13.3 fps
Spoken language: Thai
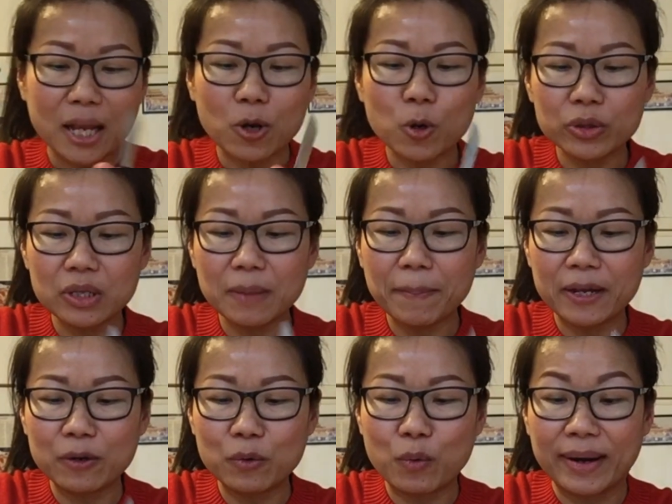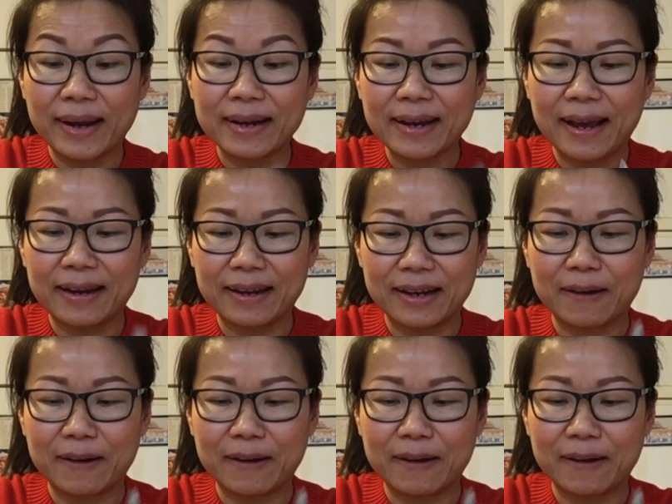คนที่เป็นหัวหน้างานนะ